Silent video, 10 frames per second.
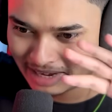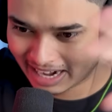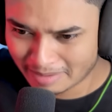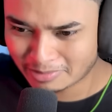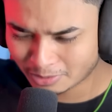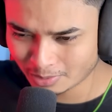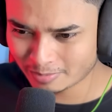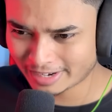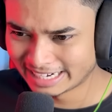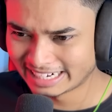খেলার মতো কোনো
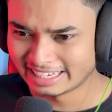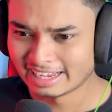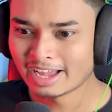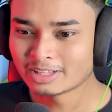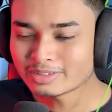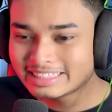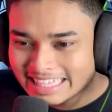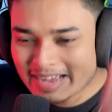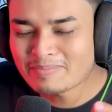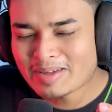ফ্রেন্ড নেই তো
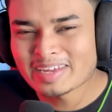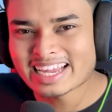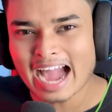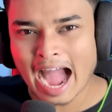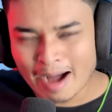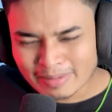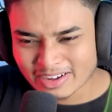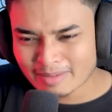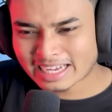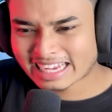দে মেমিক আবারও
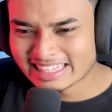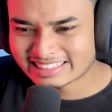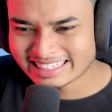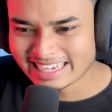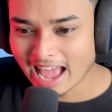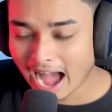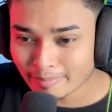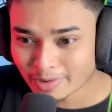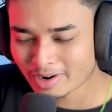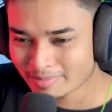আমরা খেলছি
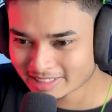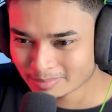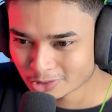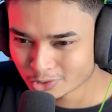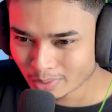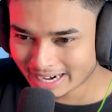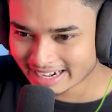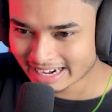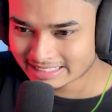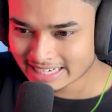আবারও আমরা যাবো জোকারের
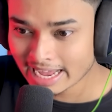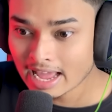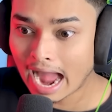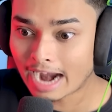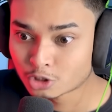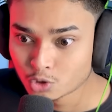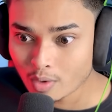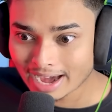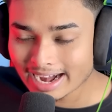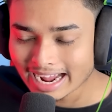কাছে আর
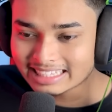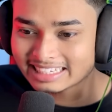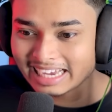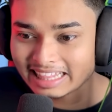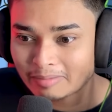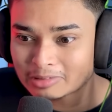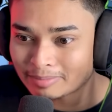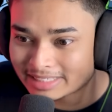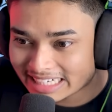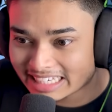জোকারের কাছে গিয়ে দেখবো যে
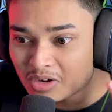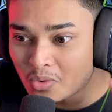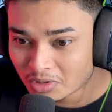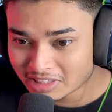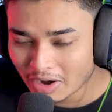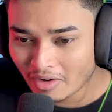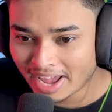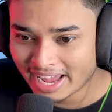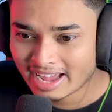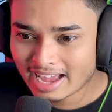আমাদের কী করতে হয়
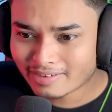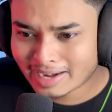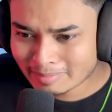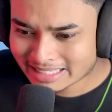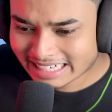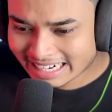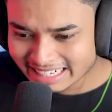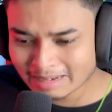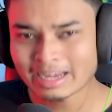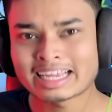কারণ আমি জানি
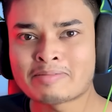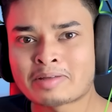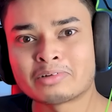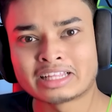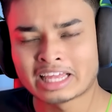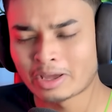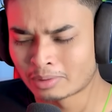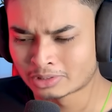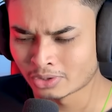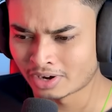না ভাই গেমের মধ্যে কী
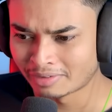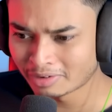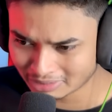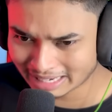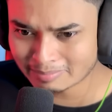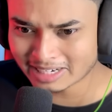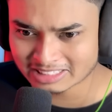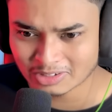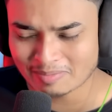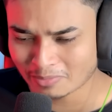করতে হয় হয়তো গেমটা
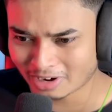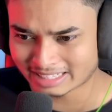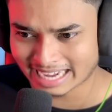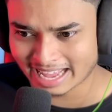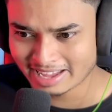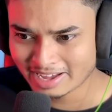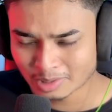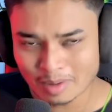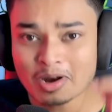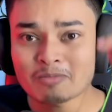স্কেপ করা যায় তো
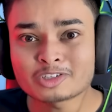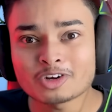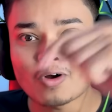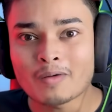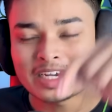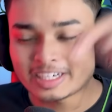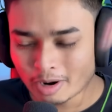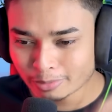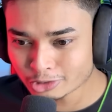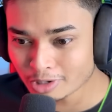আমরা অবশ্যই কমেন্টটা
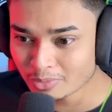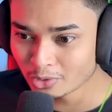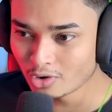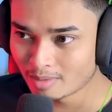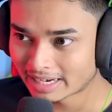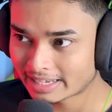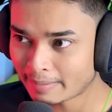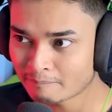অবশ্যই বলো আমাকে